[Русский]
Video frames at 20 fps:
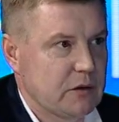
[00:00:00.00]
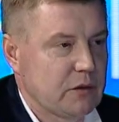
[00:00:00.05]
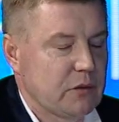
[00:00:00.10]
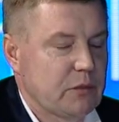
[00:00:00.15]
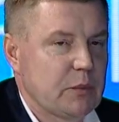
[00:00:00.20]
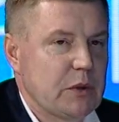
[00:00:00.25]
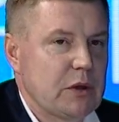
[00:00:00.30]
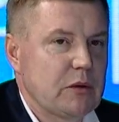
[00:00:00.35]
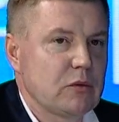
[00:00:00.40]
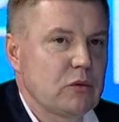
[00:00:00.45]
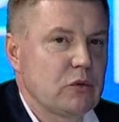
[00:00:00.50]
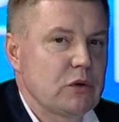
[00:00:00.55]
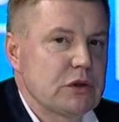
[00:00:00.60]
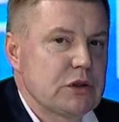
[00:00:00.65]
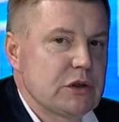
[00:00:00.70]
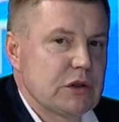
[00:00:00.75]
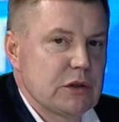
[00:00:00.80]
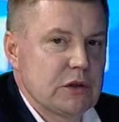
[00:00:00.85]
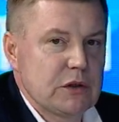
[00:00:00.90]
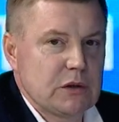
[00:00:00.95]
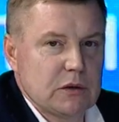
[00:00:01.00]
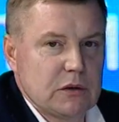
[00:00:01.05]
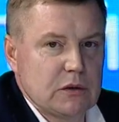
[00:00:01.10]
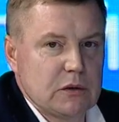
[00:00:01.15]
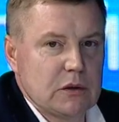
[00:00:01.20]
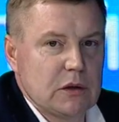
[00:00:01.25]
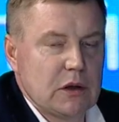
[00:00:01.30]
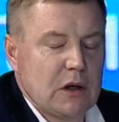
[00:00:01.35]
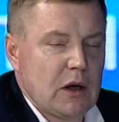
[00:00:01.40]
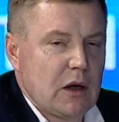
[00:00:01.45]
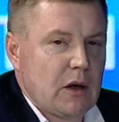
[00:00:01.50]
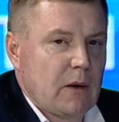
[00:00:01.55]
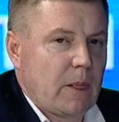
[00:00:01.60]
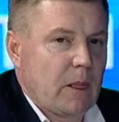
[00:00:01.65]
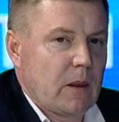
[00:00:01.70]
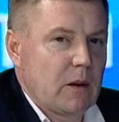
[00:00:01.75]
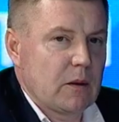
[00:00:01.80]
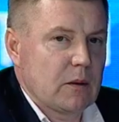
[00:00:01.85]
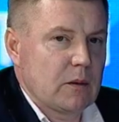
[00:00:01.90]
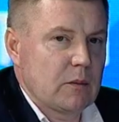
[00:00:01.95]
В первую очередь э,
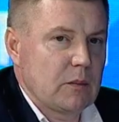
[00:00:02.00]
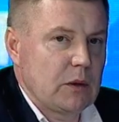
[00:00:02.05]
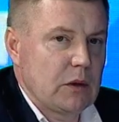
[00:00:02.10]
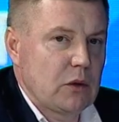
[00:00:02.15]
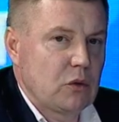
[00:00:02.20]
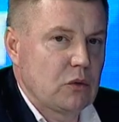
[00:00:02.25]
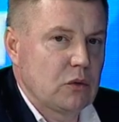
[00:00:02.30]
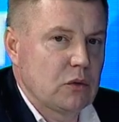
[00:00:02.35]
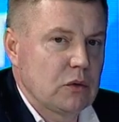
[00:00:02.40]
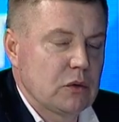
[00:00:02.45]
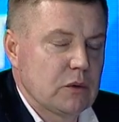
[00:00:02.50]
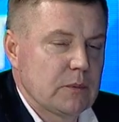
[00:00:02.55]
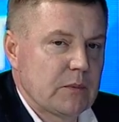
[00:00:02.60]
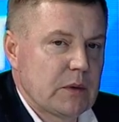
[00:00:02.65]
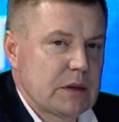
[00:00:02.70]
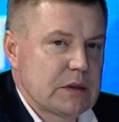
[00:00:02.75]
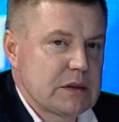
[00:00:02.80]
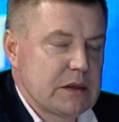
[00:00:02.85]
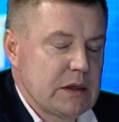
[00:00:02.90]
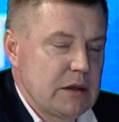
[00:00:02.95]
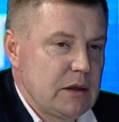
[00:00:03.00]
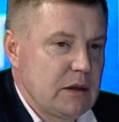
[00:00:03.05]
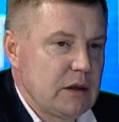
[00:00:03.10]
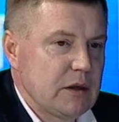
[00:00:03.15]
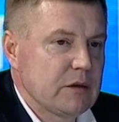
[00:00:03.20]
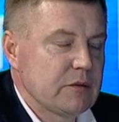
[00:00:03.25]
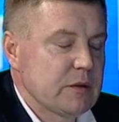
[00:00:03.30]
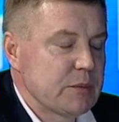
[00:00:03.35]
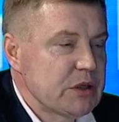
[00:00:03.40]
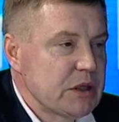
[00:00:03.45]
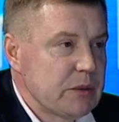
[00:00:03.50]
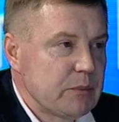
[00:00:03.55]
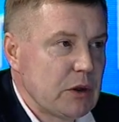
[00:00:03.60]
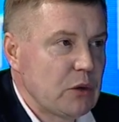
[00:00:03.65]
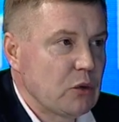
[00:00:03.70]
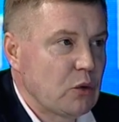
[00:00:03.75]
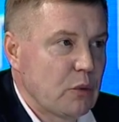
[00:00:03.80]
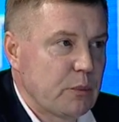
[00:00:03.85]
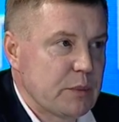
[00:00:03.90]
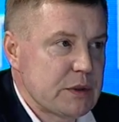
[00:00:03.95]
э, молоко цельное и вообще
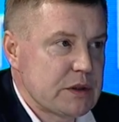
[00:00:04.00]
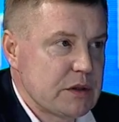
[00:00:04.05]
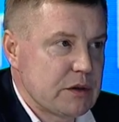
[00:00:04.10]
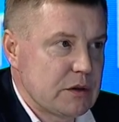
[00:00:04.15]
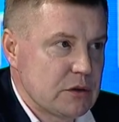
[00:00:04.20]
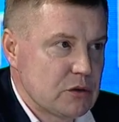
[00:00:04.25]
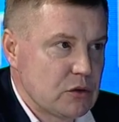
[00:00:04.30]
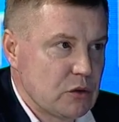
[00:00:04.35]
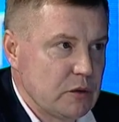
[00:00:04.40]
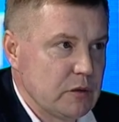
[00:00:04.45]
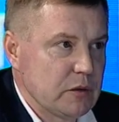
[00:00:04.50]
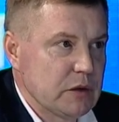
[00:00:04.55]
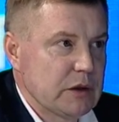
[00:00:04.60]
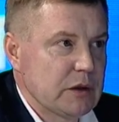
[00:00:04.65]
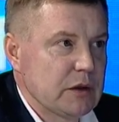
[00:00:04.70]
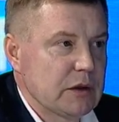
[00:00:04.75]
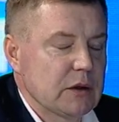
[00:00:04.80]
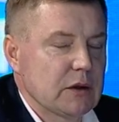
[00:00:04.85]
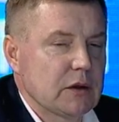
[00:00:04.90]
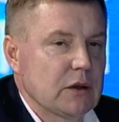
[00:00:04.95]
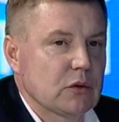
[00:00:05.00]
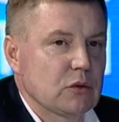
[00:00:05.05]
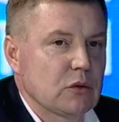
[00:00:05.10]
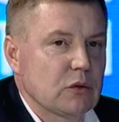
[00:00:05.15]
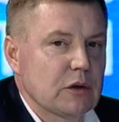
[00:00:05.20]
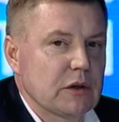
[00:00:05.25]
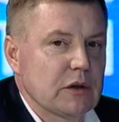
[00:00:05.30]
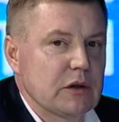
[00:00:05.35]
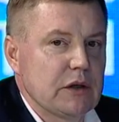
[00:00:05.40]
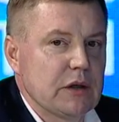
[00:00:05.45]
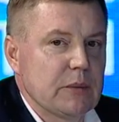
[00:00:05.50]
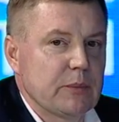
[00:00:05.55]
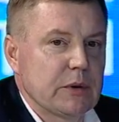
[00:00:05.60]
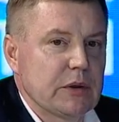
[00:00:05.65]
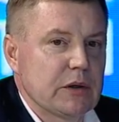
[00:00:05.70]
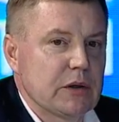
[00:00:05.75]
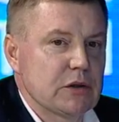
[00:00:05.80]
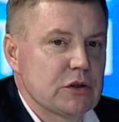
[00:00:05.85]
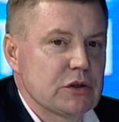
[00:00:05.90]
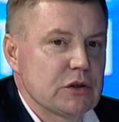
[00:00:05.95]
молоко пастеризованное, которое не
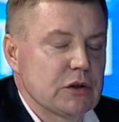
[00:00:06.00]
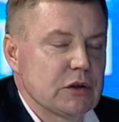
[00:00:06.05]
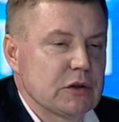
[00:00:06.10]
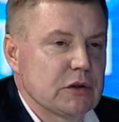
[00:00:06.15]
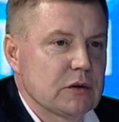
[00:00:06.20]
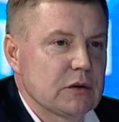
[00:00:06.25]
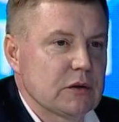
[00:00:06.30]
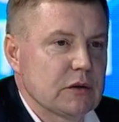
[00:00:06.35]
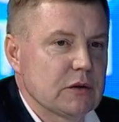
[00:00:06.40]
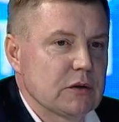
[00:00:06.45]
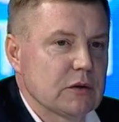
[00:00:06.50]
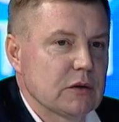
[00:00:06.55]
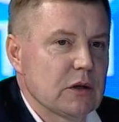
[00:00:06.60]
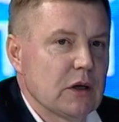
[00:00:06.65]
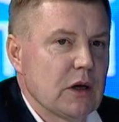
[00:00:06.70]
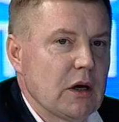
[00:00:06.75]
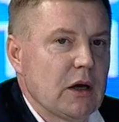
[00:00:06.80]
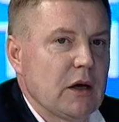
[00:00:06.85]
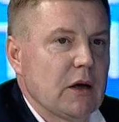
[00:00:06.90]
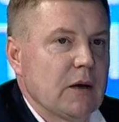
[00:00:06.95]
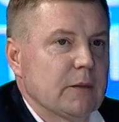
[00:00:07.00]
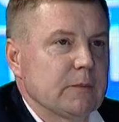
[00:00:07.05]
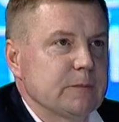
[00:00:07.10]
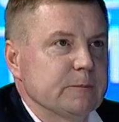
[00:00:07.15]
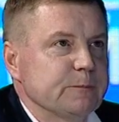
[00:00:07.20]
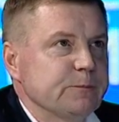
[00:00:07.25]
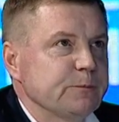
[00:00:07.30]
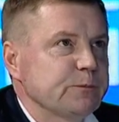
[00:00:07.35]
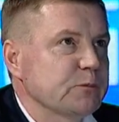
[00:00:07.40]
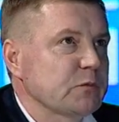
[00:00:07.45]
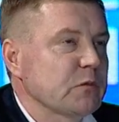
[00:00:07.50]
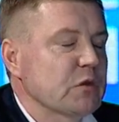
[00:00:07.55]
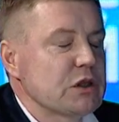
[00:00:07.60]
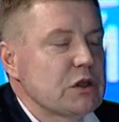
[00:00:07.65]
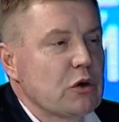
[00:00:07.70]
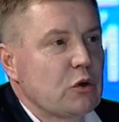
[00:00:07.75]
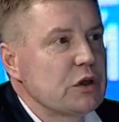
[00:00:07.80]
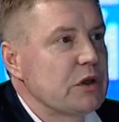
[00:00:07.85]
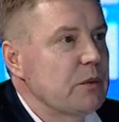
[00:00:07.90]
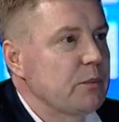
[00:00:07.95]
подлежит
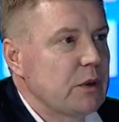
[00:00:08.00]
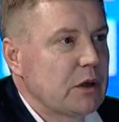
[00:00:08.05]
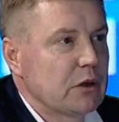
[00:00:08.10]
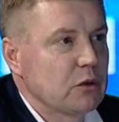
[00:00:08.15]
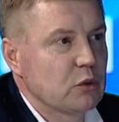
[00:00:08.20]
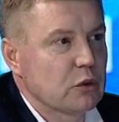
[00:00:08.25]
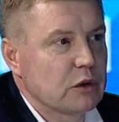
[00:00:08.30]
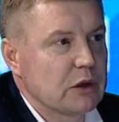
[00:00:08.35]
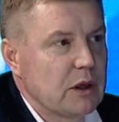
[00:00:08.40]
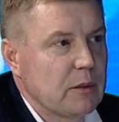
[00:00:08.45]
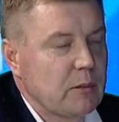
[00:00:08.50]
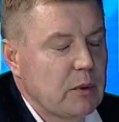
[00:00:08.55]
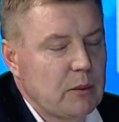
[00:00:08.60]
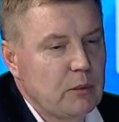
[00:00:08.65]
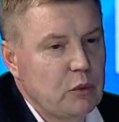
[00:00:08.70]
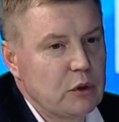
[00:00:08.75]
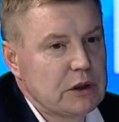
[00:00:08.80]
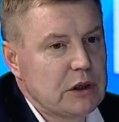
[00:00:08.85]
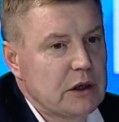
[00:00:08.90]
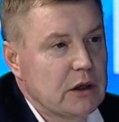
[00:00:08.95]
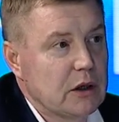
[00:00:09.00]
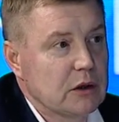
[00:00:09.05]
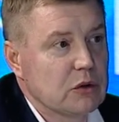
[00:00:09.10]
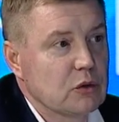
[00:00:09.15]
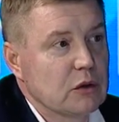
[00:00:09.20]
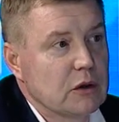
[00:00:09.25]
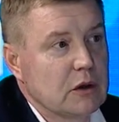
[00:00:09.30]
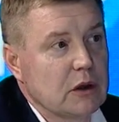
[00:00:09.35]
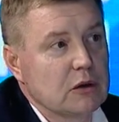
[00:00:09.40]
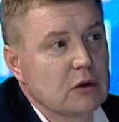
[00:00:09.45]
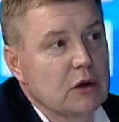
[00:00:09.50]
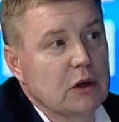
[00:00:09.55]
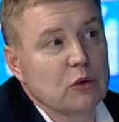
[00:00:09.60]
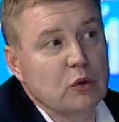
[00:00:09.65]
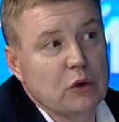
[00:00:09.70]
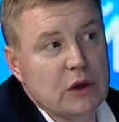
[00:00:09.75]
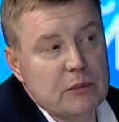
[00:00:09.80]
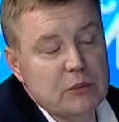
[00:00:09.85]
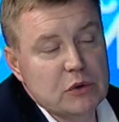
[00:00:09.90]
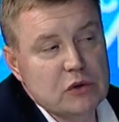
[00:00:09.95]
высокотемпературной обработки,
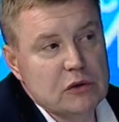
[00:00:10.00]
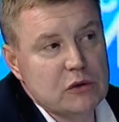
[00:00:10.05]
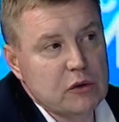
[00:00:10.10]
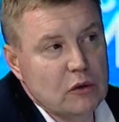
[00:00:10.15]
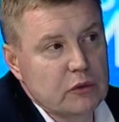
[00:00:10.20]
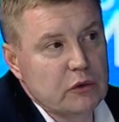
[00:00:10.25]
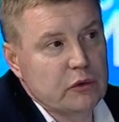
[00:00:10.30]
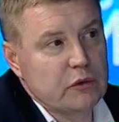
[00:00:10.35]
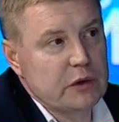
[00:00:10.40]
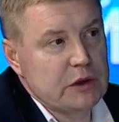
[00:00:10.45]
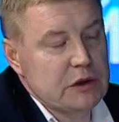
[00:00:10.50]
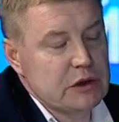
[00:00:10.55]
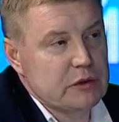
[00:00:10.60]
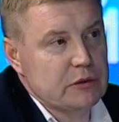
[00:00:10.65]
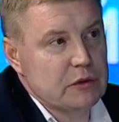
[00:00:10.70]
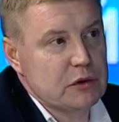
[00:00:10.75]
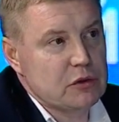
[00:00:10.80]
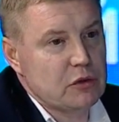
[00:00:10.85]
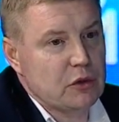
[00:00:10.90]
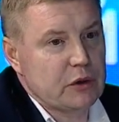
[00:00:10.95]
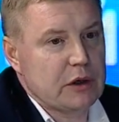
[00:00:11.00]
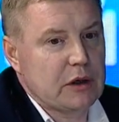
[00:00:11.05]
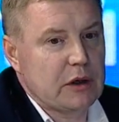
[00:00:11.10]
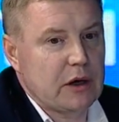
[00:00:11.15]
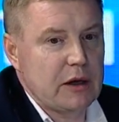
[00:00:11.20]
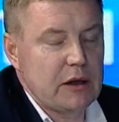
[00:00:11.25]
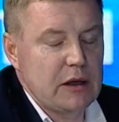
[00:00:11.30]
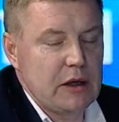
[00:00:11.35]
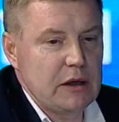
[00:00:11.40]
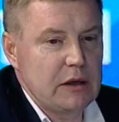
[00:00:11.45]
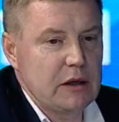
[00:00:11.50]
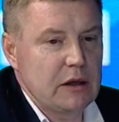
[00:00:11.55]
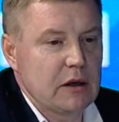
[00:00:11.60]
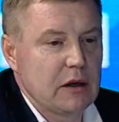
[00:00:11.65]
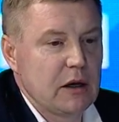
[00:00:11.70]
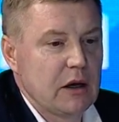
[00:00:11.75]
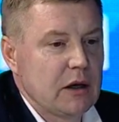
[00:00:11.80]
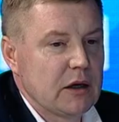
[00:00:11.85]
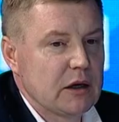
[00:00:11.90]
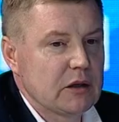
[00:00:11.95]
которая, безусловно, увеличивает сроки хранения,
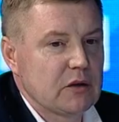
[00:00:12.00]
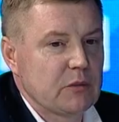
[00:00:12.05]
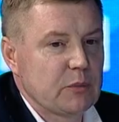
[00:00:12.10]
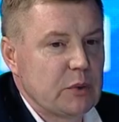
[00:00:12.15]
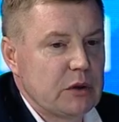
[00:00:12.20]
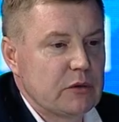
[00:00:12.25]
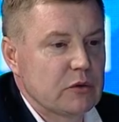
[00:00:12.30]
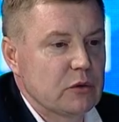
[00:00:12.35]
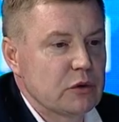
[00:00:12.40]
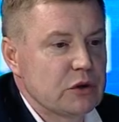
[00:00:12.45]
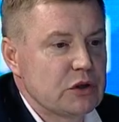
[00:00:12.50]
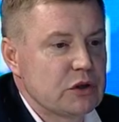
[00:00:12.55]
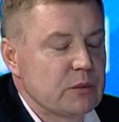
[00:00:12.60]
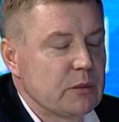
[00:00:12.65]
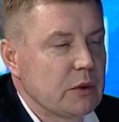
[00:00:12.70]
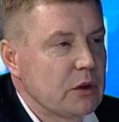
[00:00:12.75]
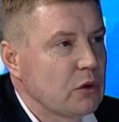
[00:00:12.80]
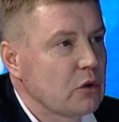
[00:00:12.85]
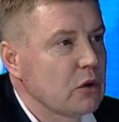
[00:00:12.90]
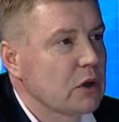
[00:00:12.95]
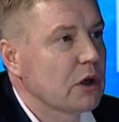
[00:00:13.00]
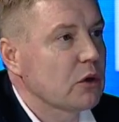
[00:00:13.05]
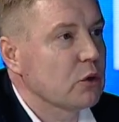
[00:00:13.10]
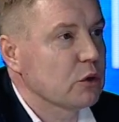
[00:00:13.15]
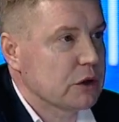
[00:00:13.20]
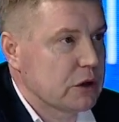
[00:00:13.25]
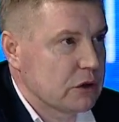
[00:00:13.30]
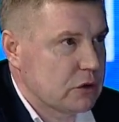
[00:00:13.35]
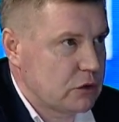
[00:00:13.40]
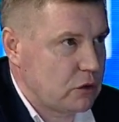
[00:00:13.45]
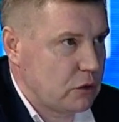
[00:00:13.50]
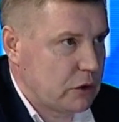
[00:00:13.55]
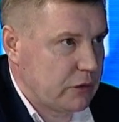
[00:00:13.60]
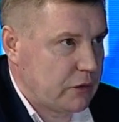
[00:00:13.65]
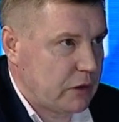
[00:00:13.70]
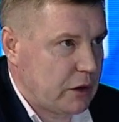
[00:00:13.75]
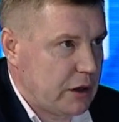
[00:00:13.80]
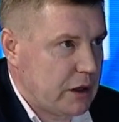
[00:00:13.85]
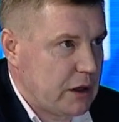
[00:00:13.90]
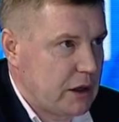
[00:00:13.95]
это в первую очередь молоко коротких сроков
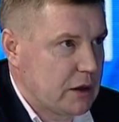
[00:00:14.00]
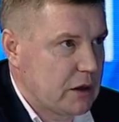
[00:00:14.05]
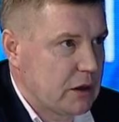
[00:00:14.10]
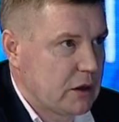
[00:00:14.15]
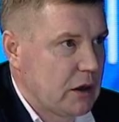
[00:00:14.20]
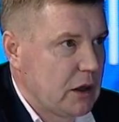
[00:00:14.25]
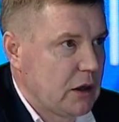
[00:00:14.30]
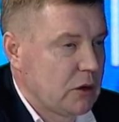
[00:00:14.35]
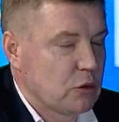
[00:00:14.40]
хранения.